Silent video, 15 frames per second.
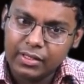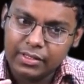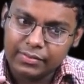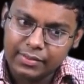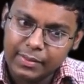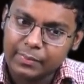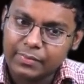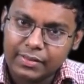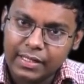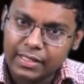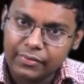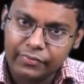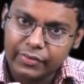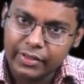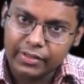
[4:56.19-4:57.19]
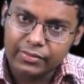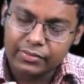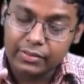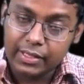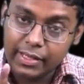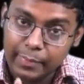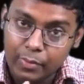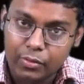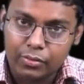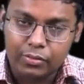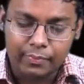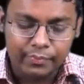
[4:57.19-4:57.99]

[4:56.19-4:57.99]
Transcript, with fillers: ইট সিমস লাইক এ ফ্রেজ এবং